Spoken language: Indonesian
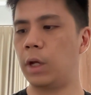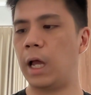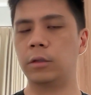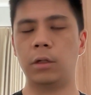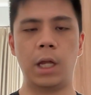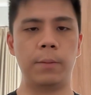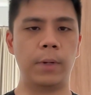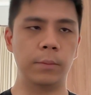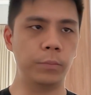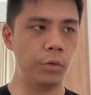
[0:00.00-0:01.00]
atau
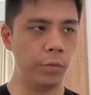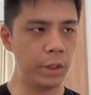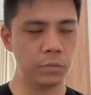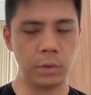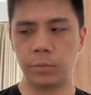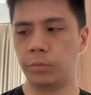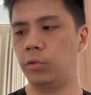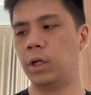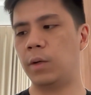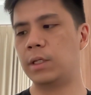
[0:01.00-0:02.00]
80W90
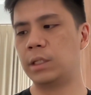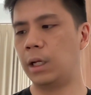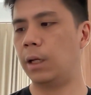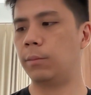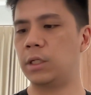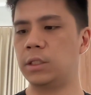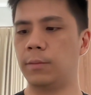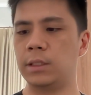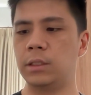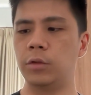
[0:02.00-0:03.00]
nggak masalah
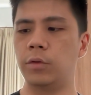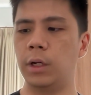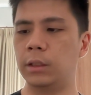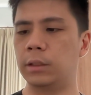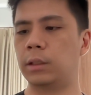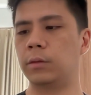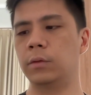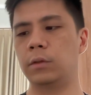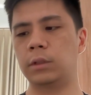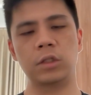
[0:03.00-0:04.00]
masing-masing 2 liter
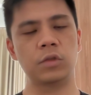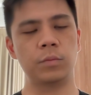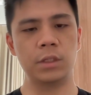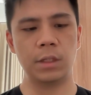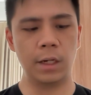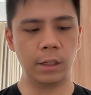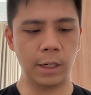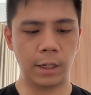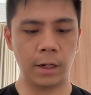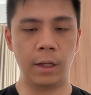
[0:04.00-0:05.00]
untuk transmisi dan
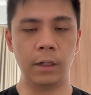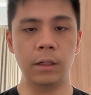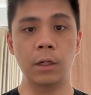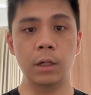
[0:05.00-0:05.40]
gardan